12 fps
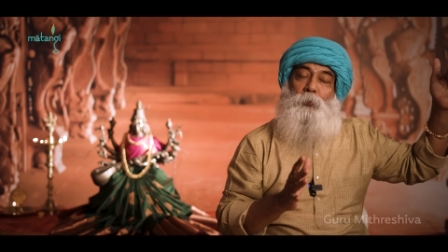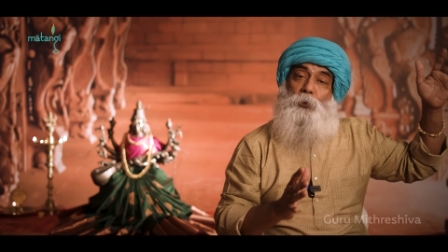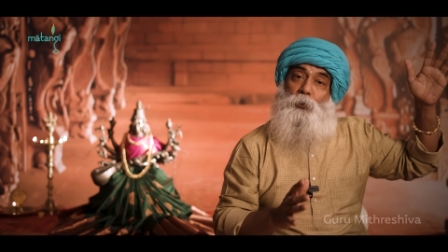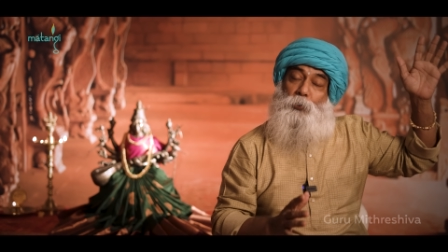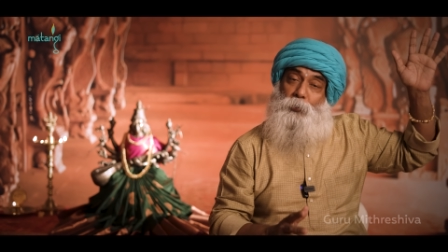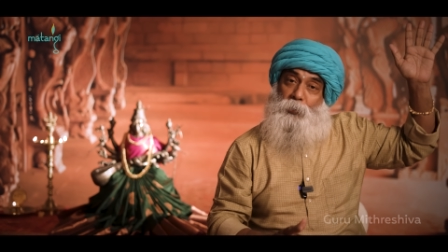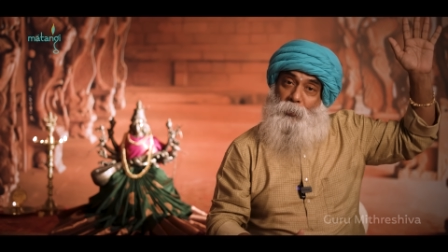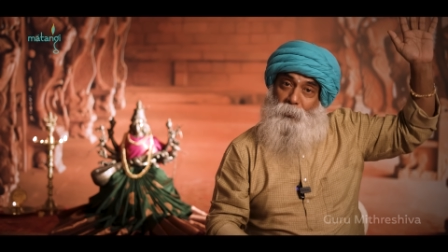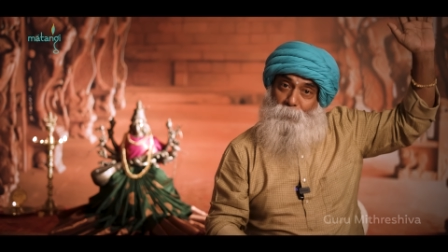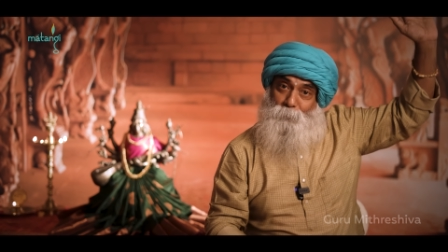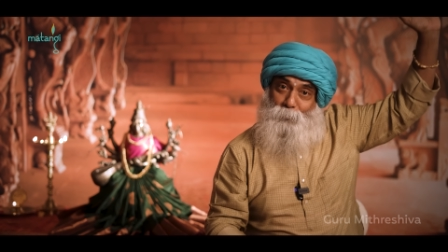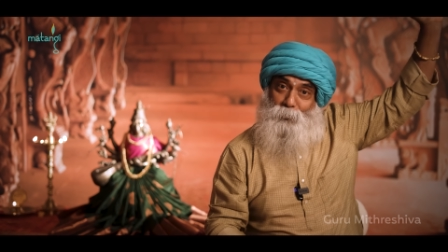நீங்கள்
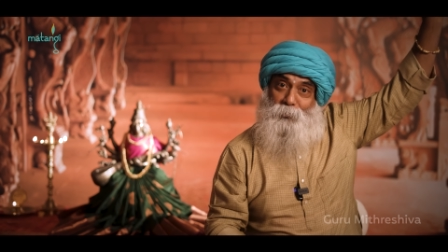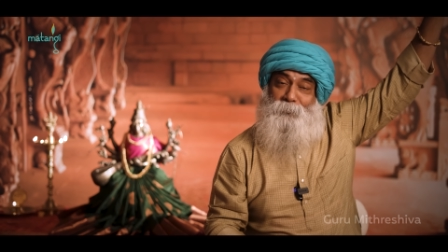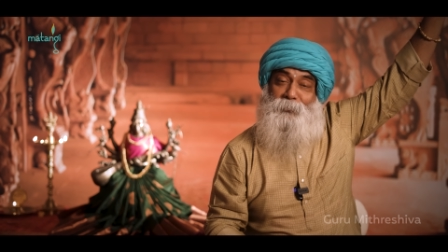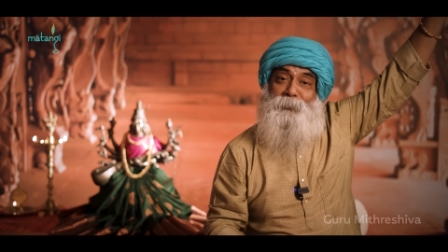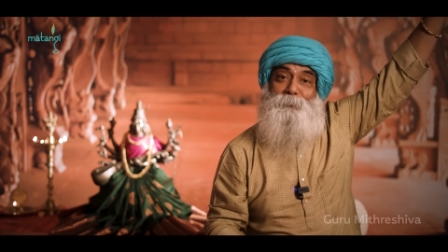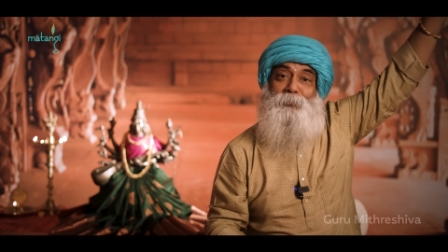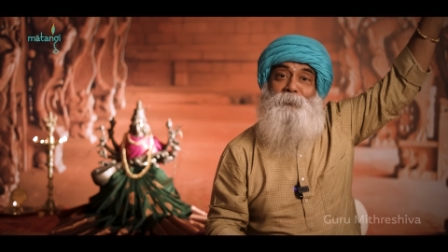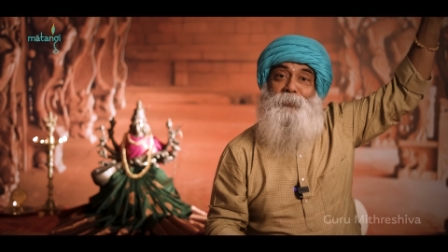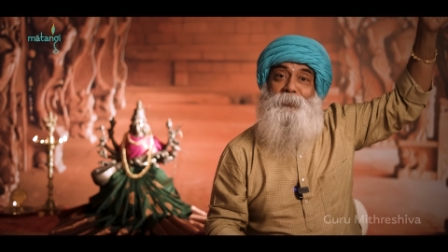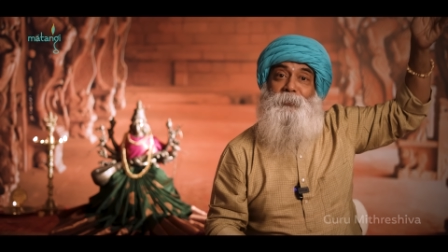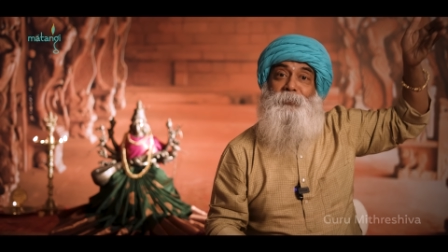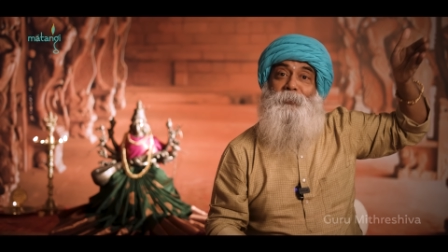ஏகப்பட்ட வருஷமாக
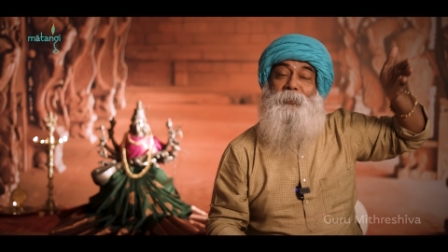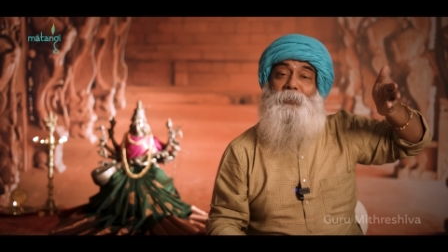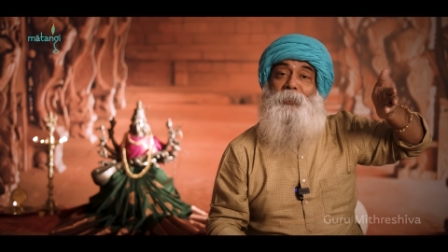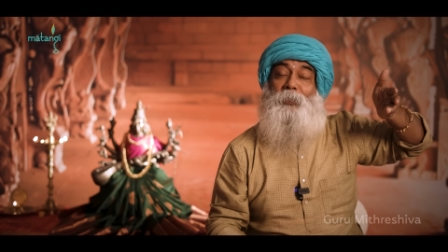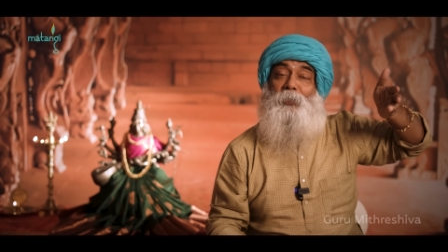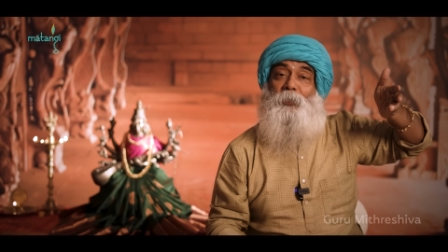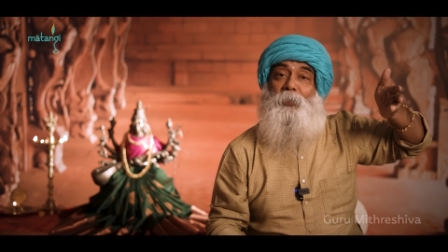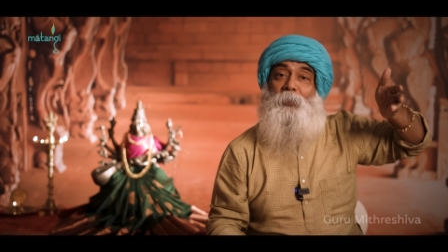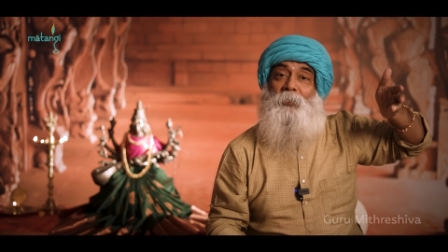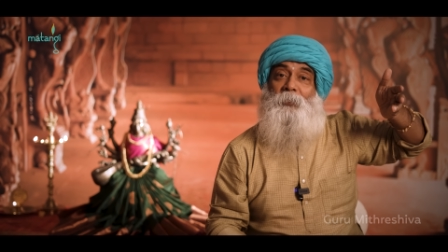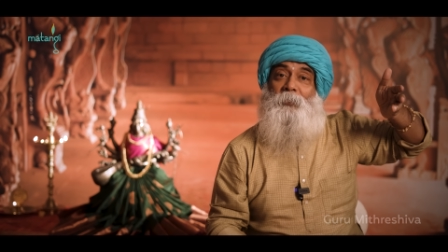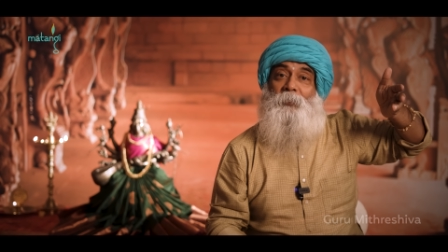வந்துக்கிட்டு இருக்கிறீங்க
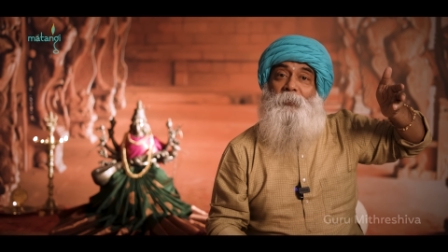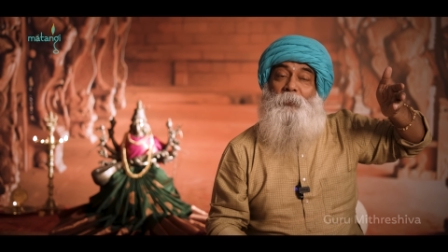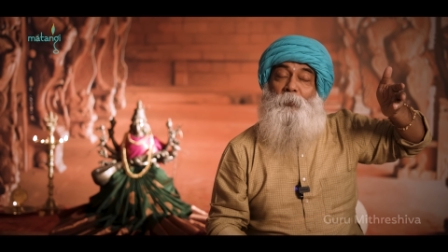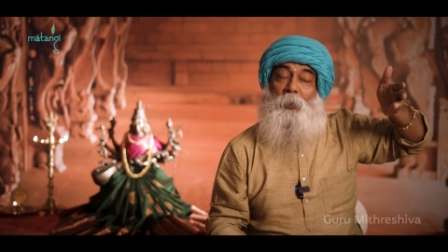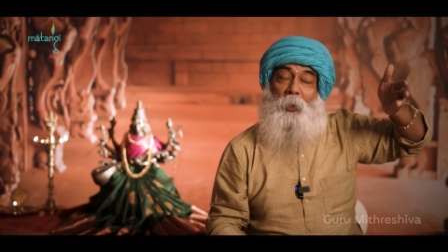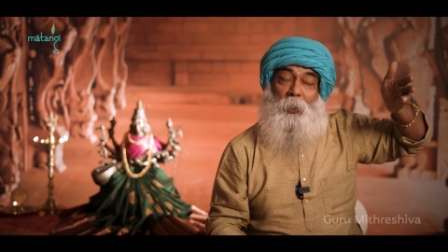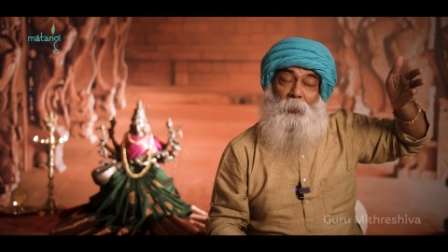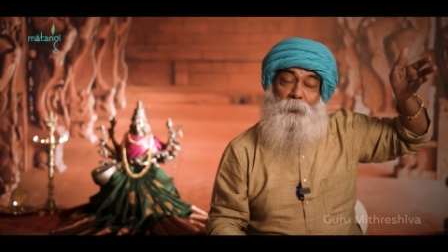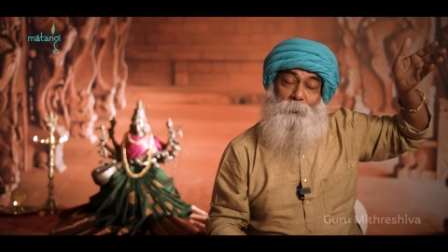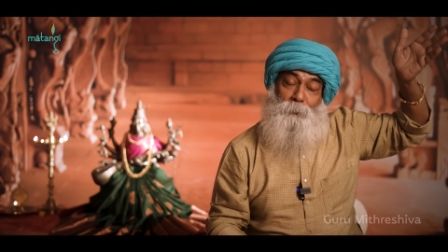அது